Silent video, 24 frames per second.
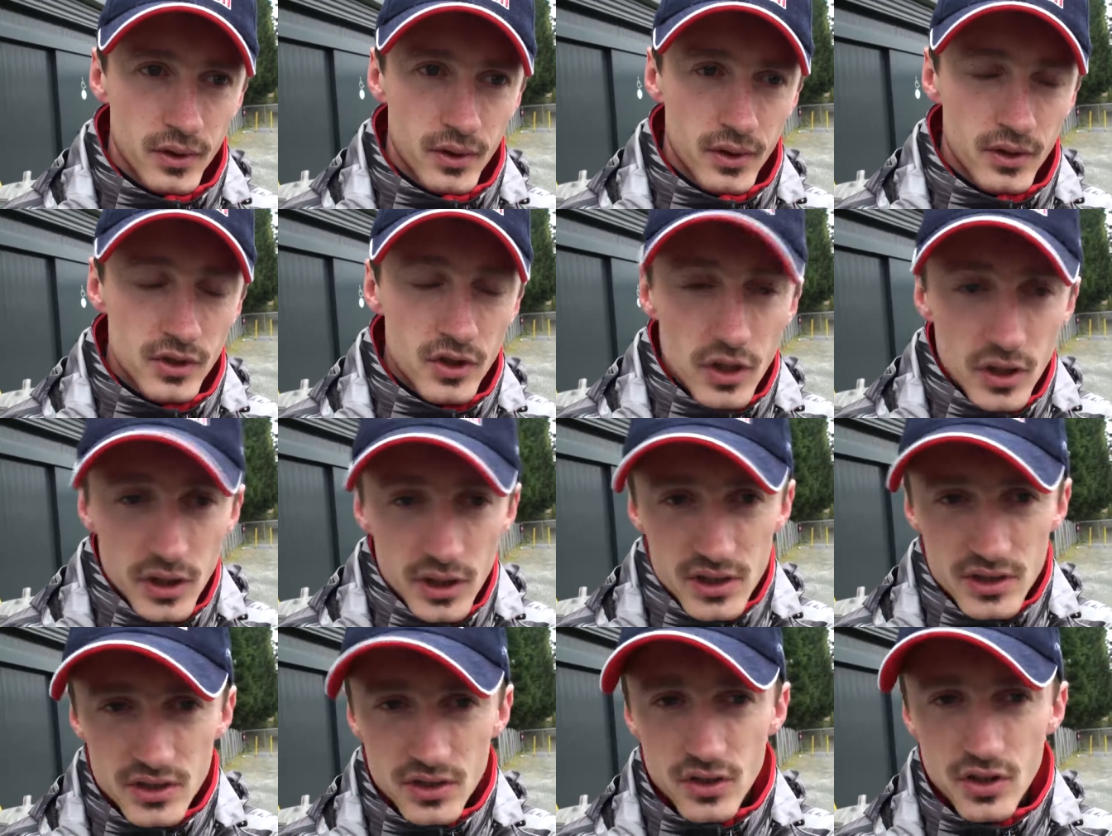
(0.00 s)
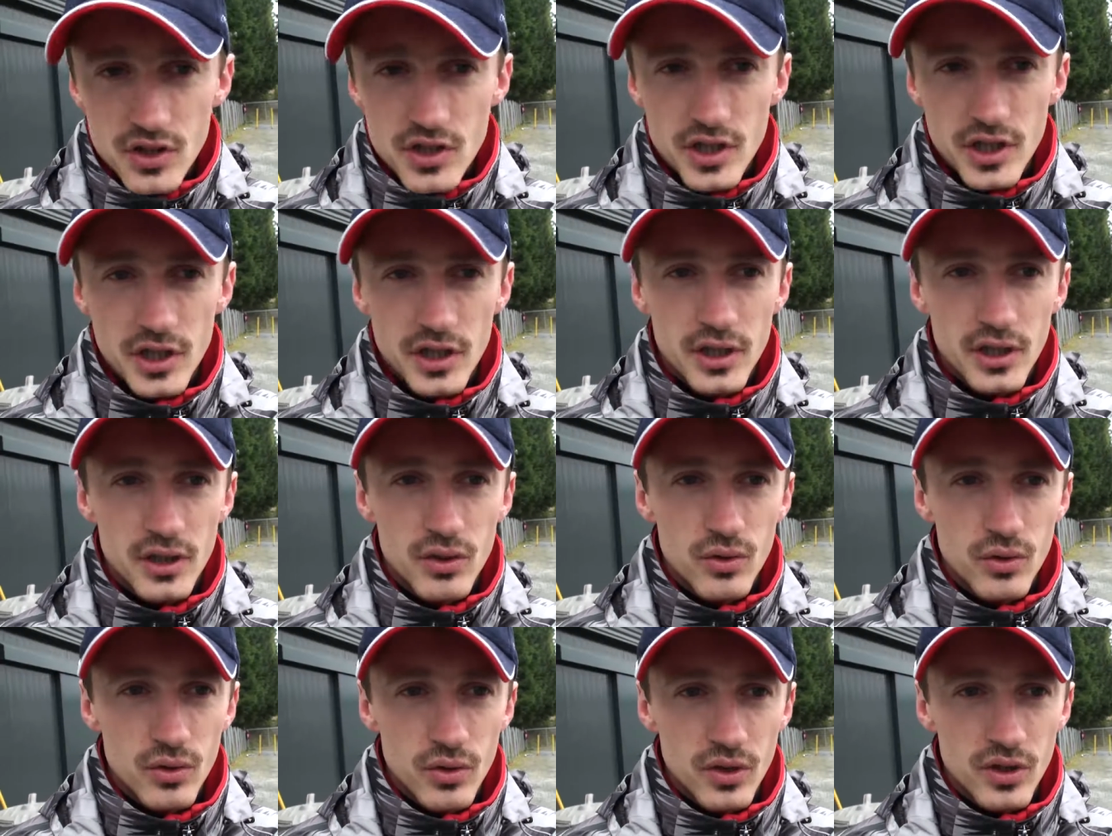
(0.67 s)
No to jest
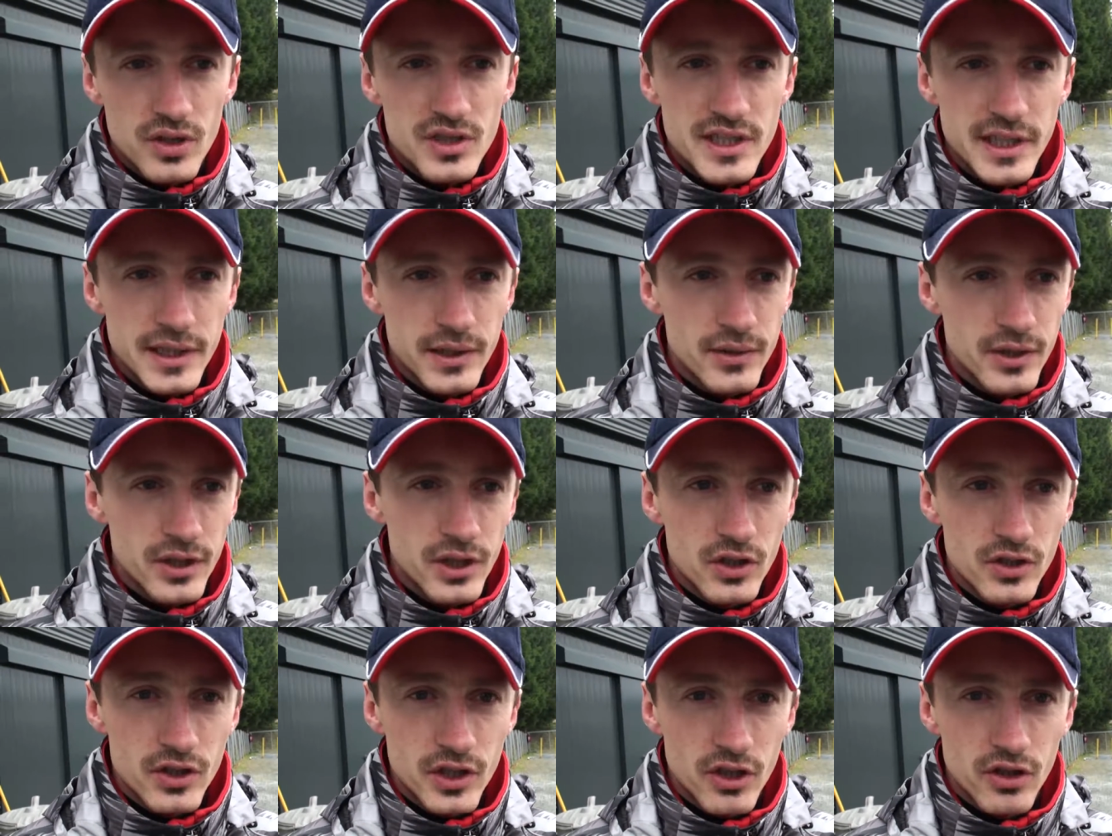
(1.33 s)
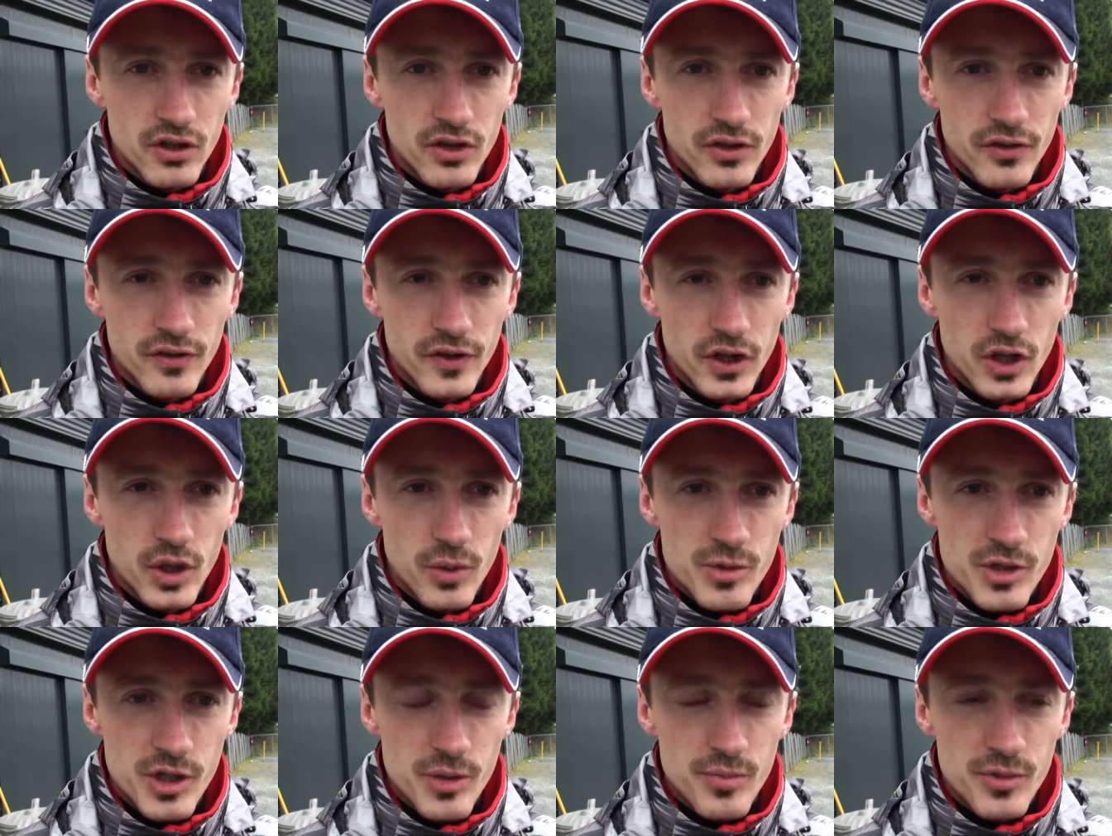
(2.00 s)
troszkę urok całego tego
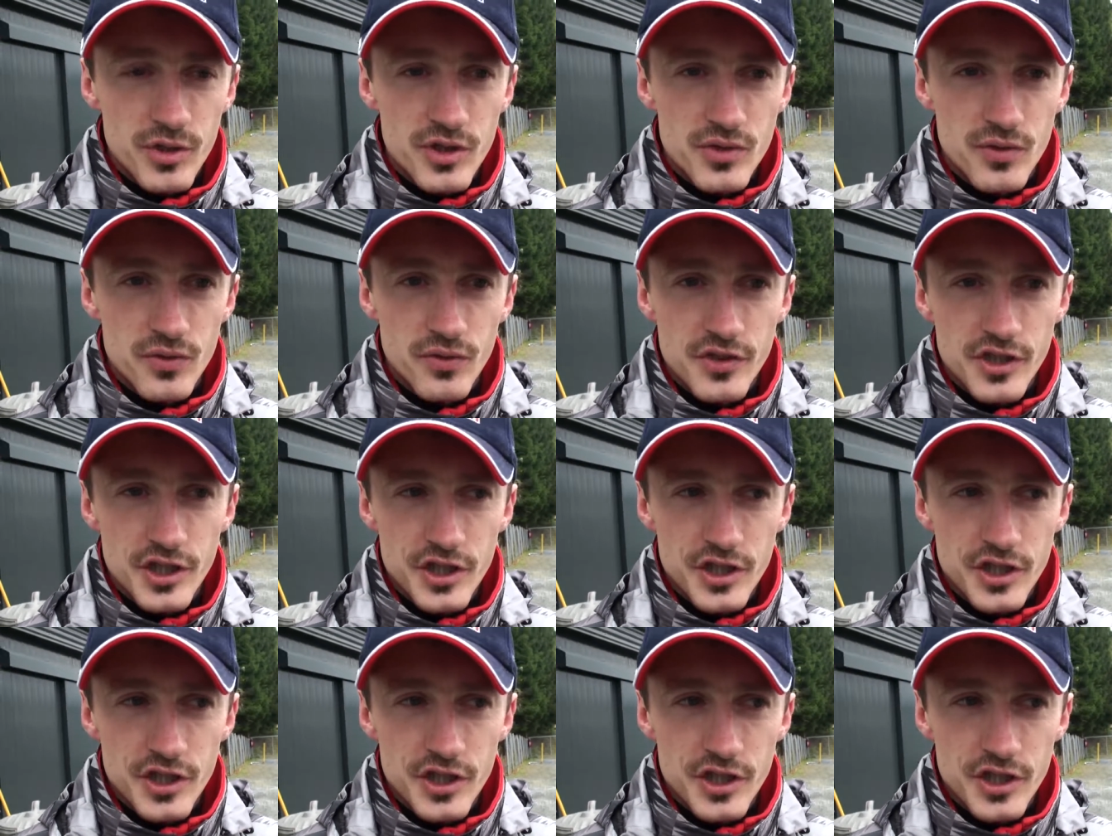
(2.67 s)
nowego przepisu.